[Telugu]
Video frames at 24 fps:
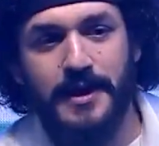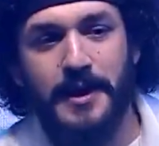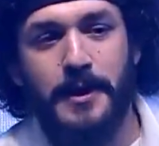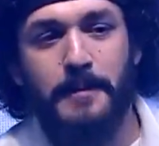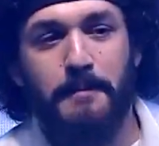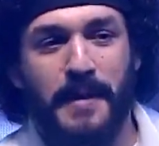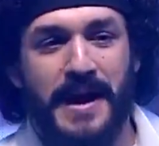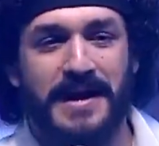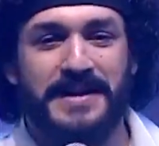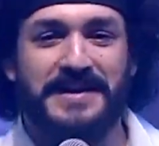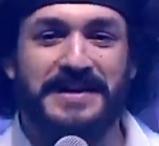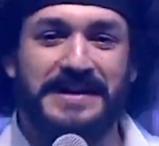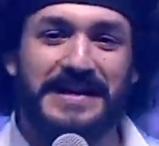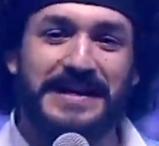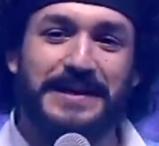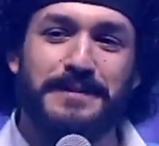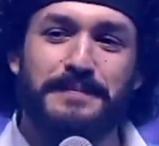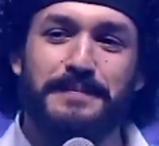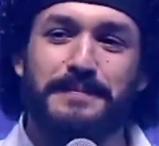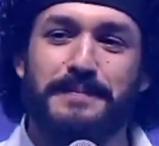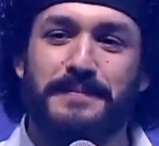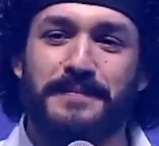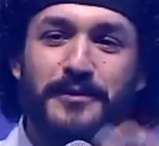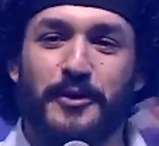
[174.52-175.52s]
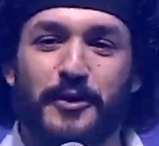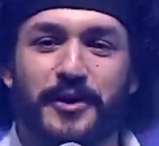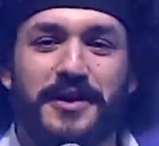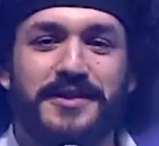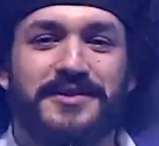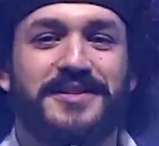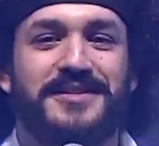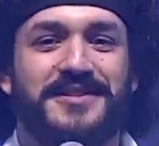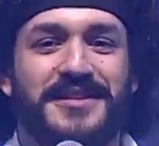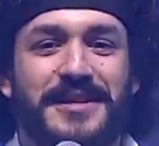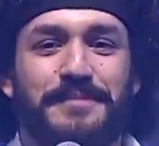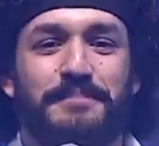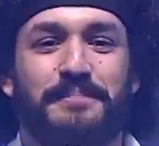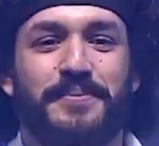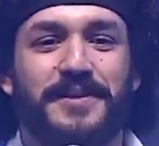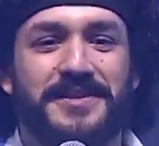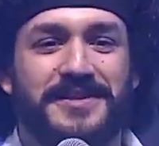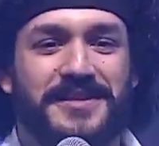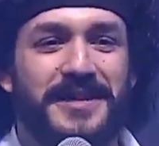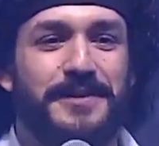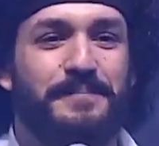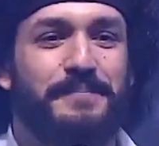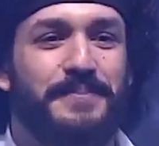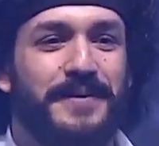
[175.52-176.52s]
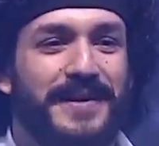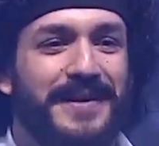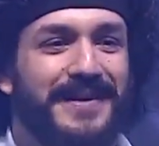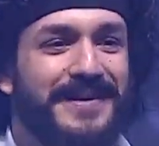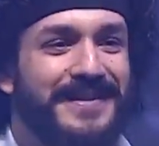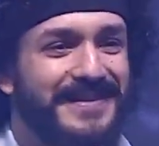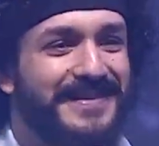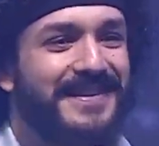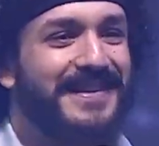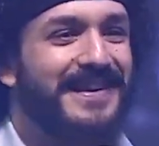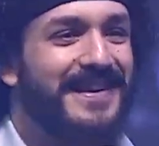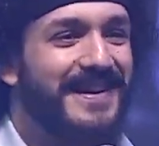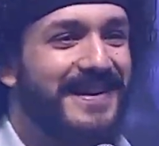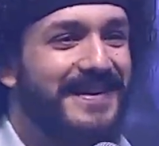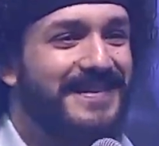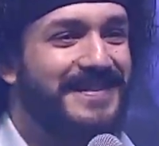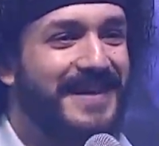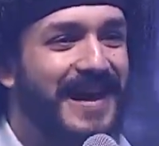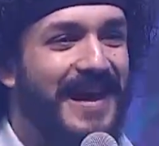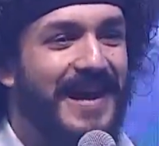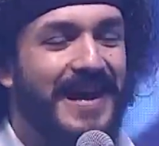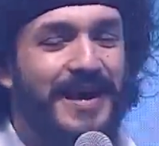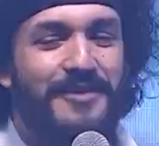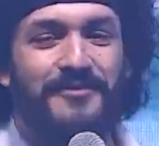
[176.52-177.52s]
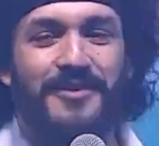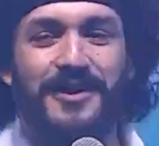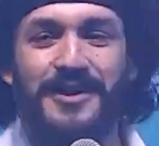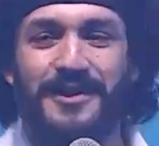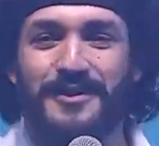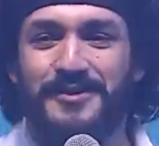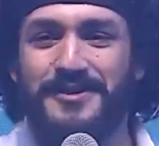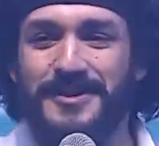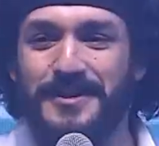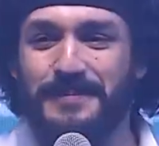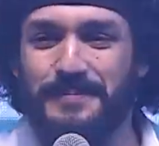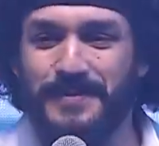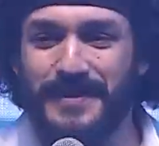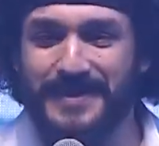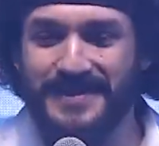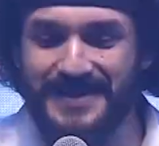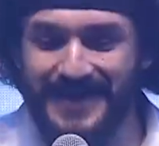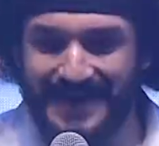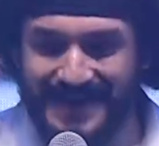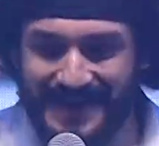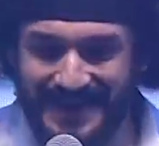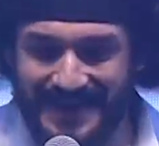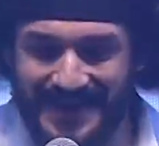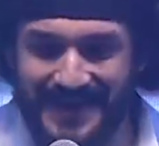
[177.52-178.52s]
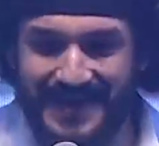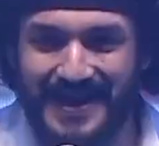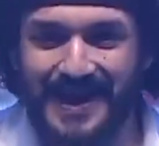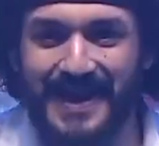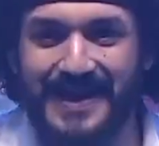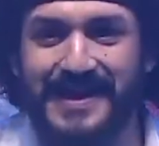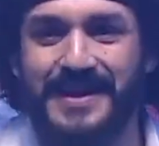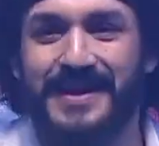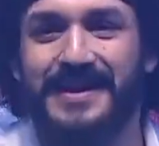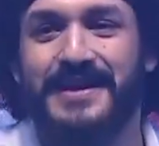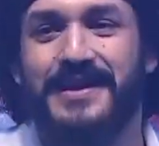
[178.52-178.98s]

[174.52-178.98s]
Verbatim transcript: మా టీం గురించి చెప్పి చెప్పి చాలా ఈవెంట్లో చెప్పేశాను ఇంకా కానీ